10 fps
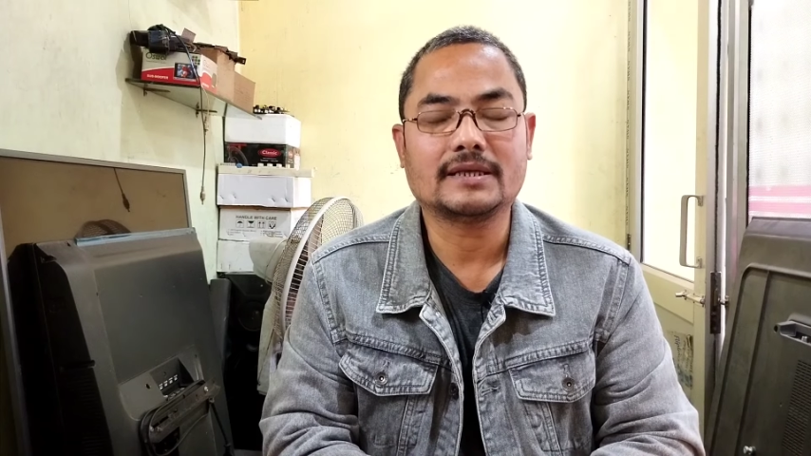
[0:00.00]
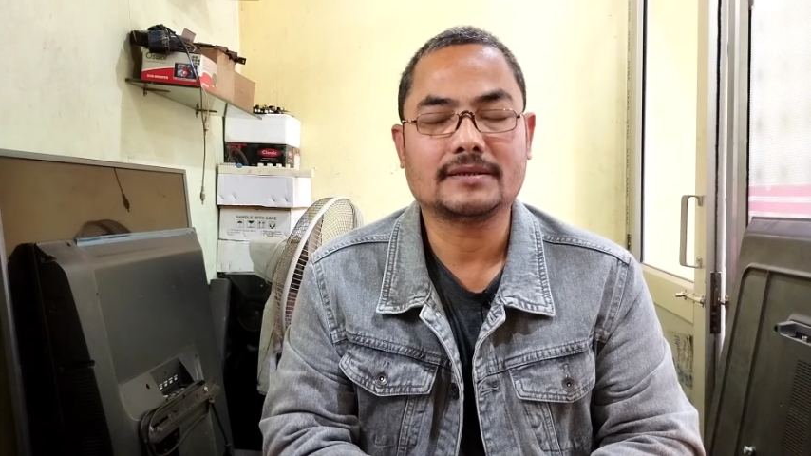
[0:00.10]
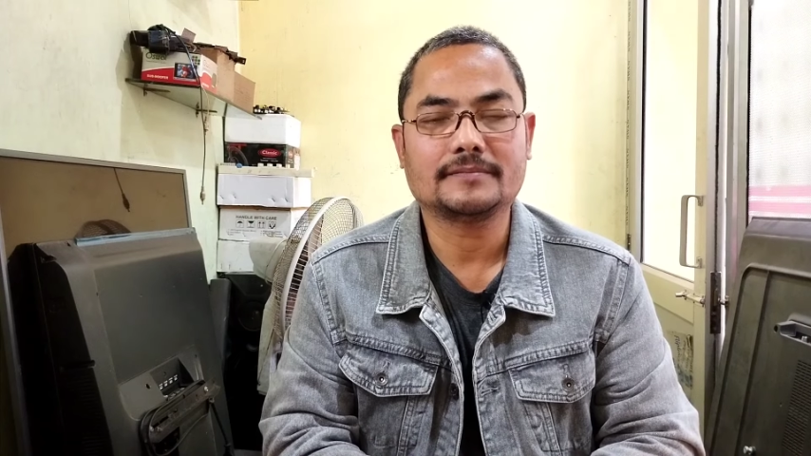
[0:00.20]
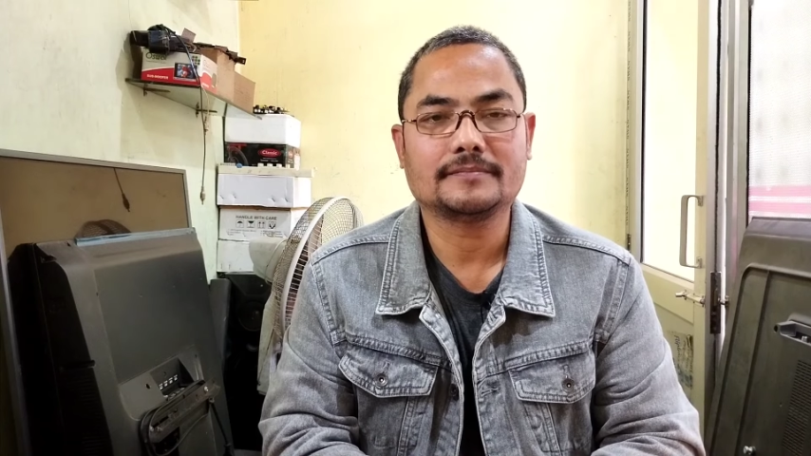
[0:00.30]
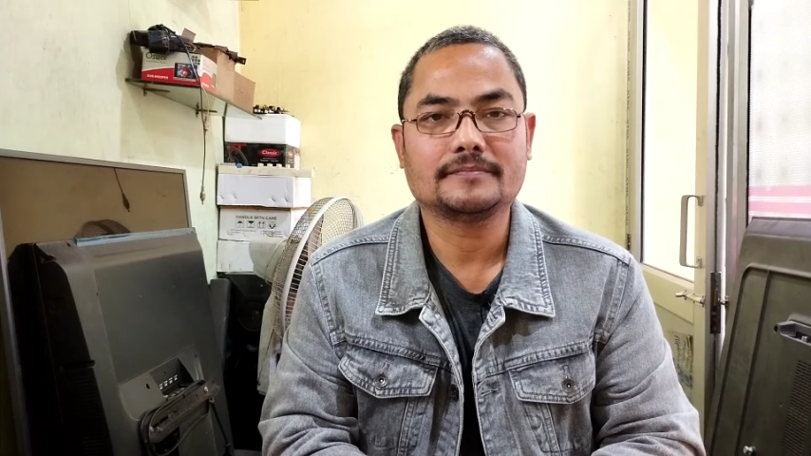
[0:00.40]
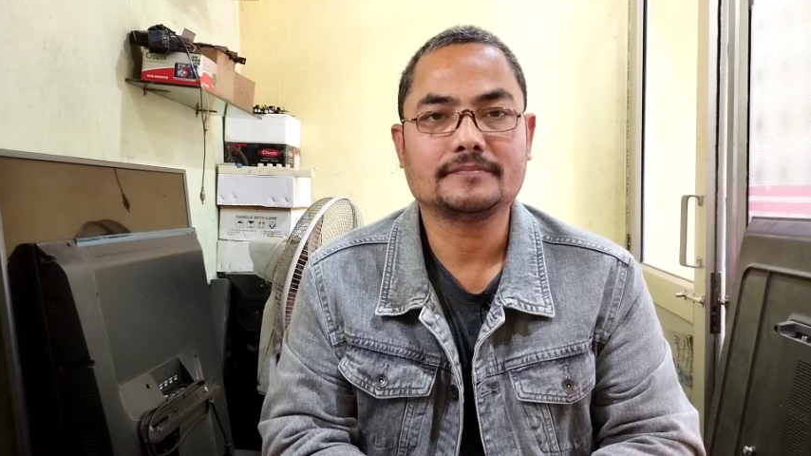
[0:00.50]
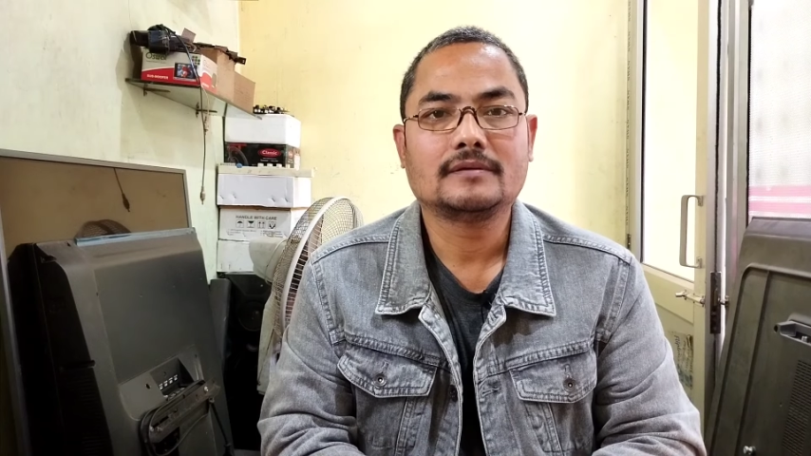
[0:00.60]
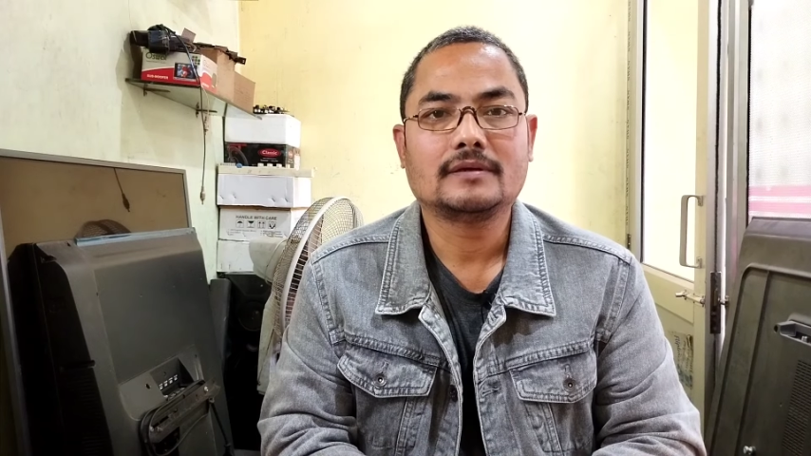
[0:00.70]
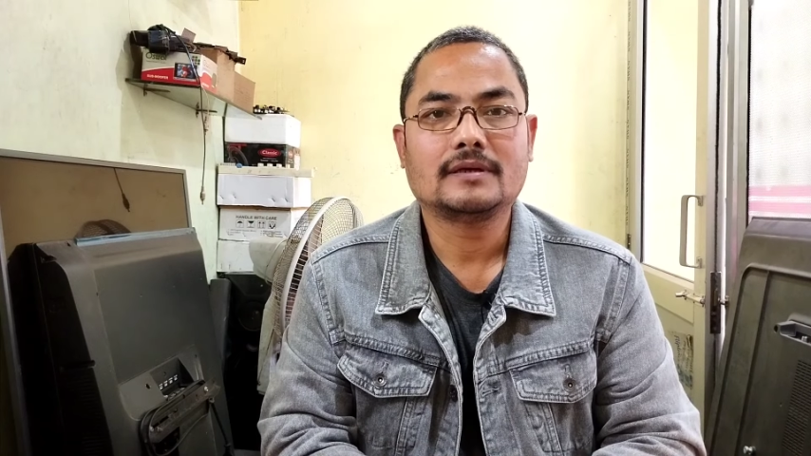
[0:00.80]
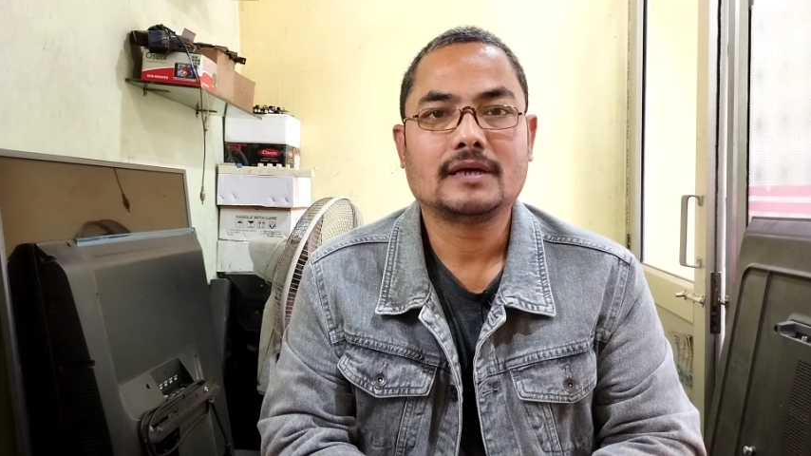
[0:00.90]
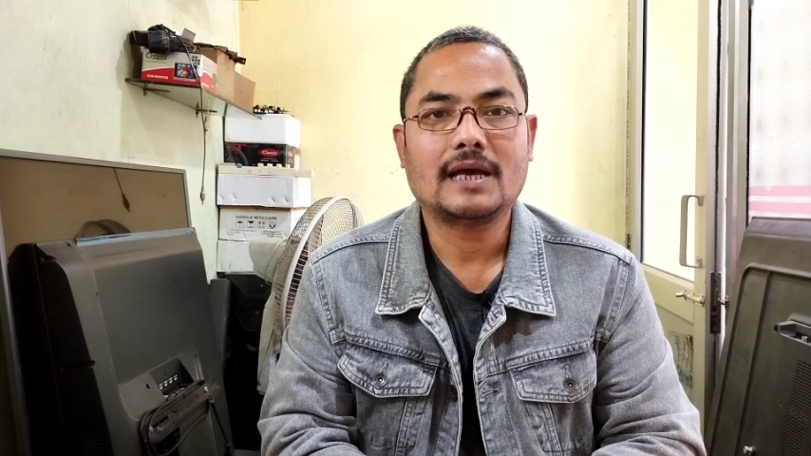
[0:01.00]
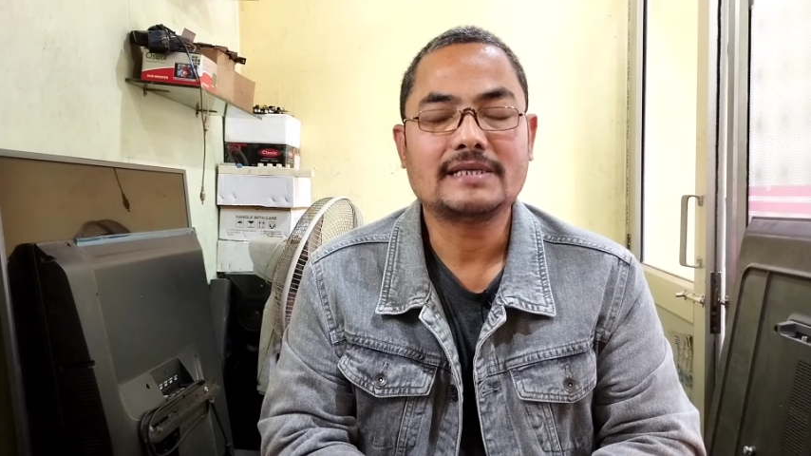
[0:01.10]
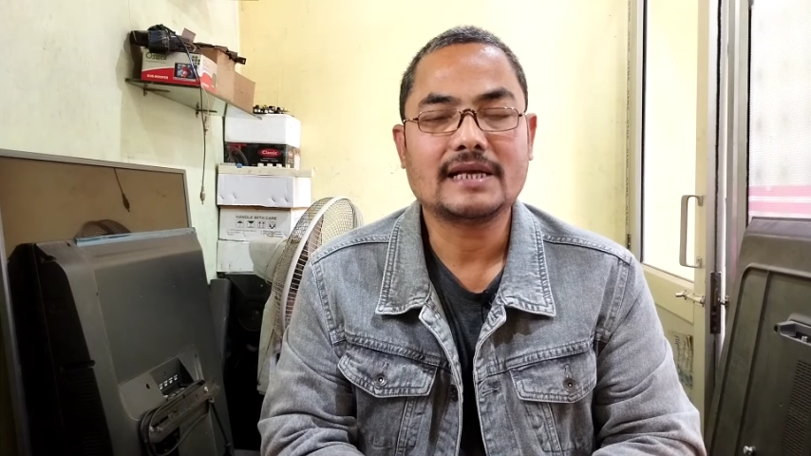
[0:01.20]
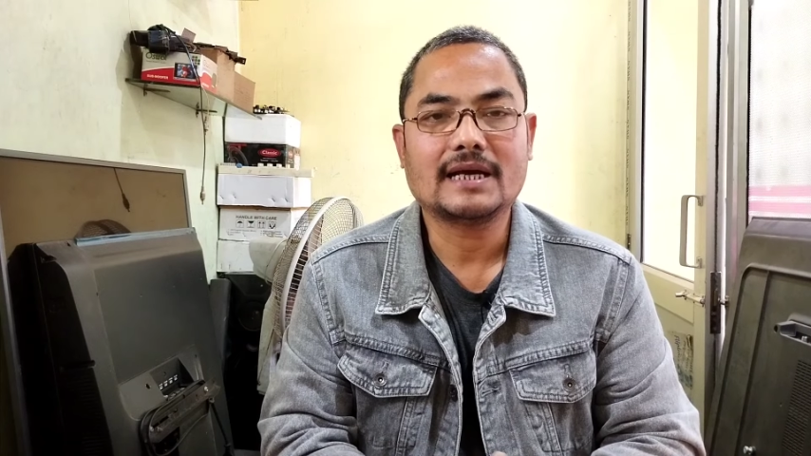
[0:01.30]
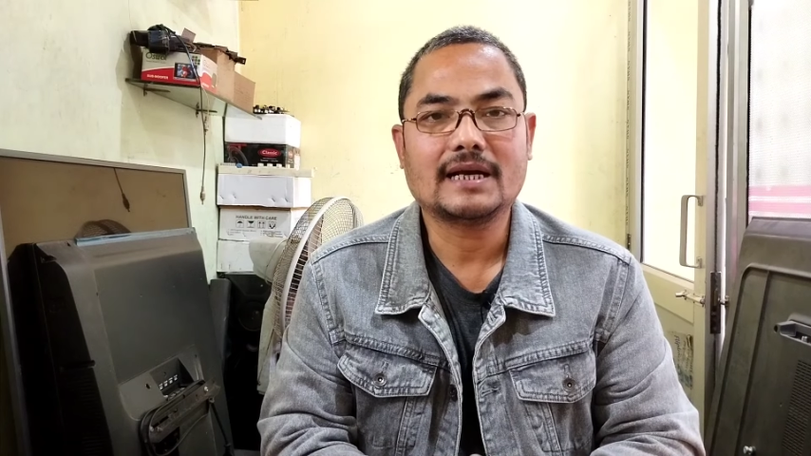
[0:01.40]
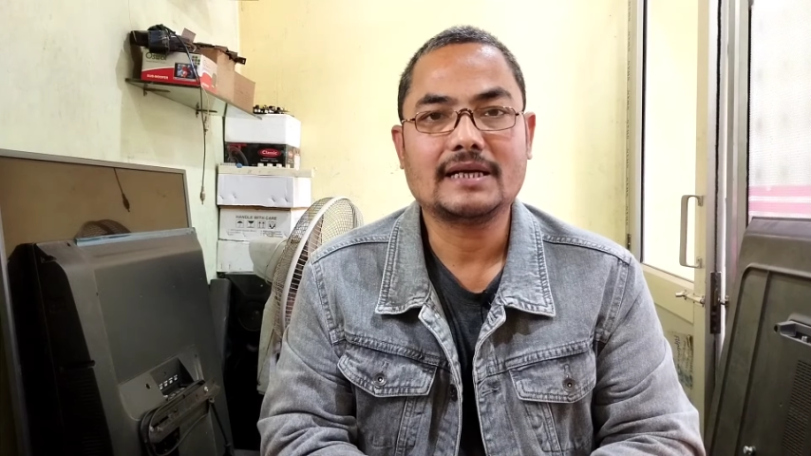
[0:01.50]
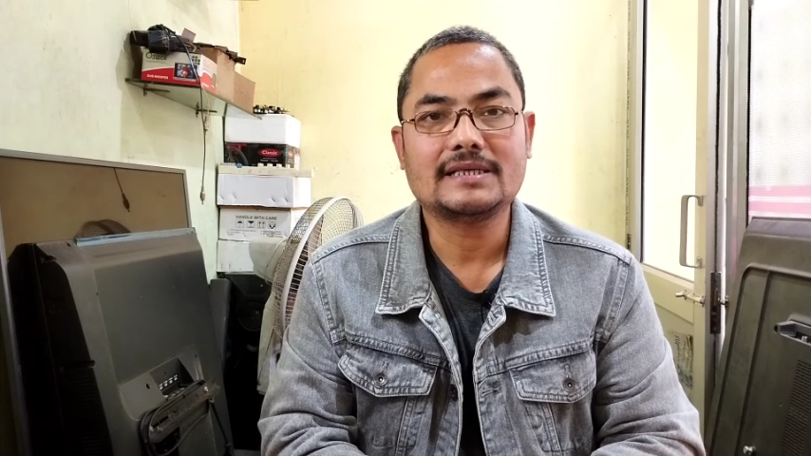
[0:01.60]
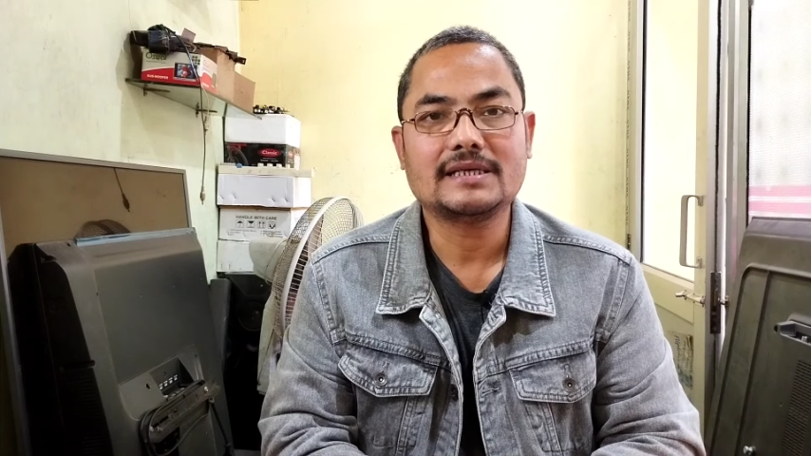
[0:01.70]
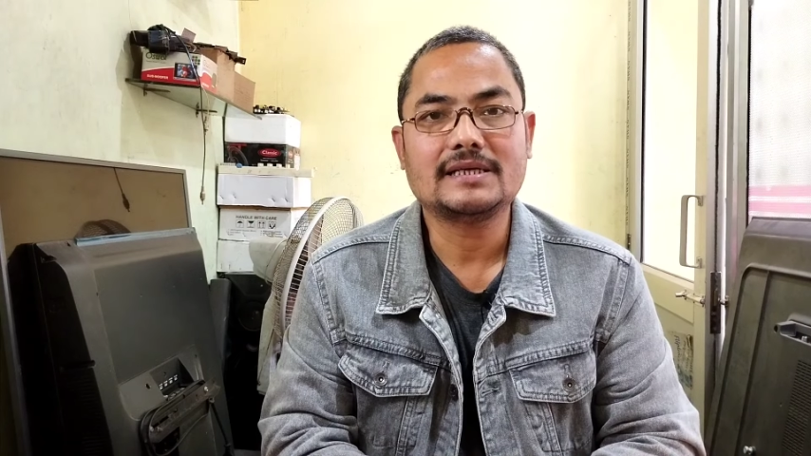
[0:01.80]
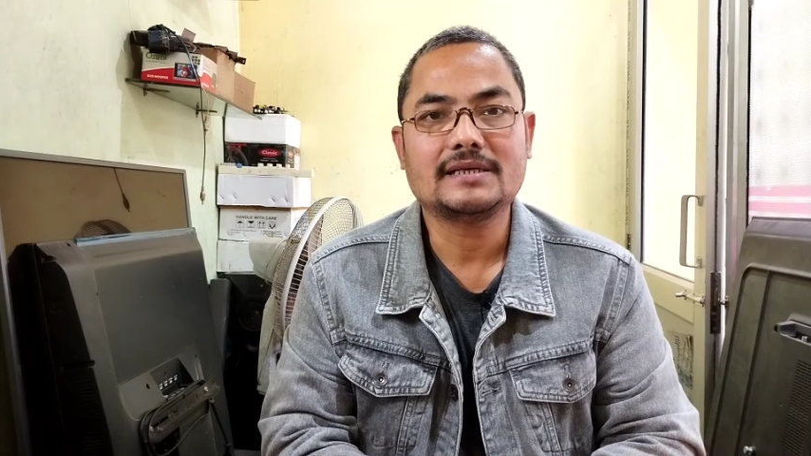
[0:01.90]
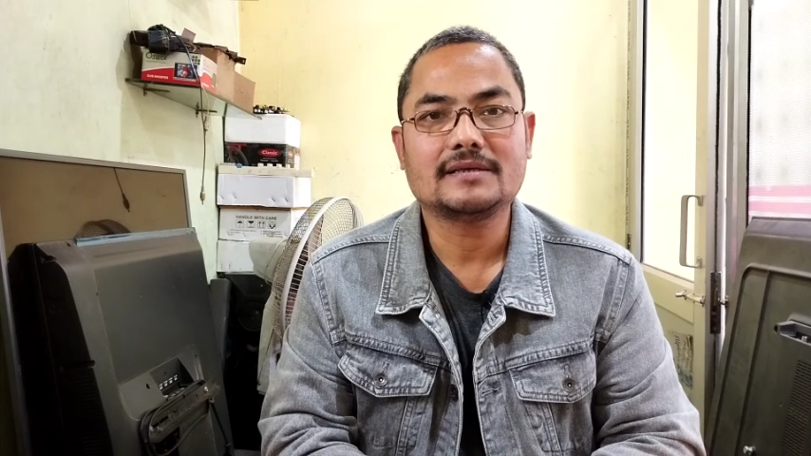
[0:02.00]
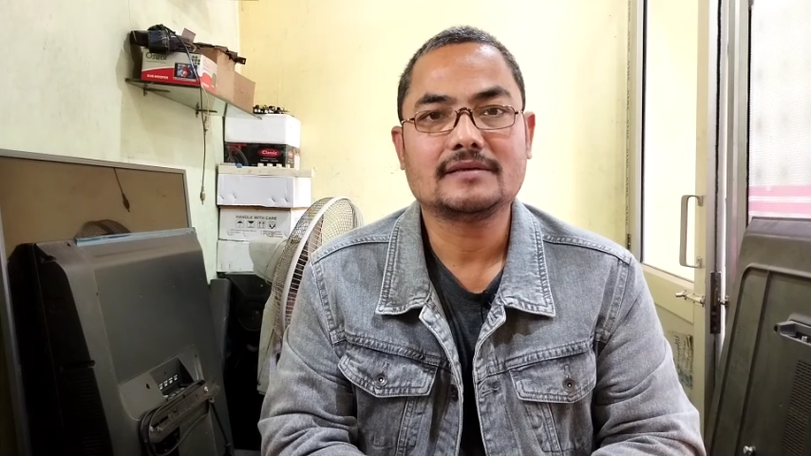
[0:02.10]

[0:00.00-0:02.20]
हैं ऐसा करने से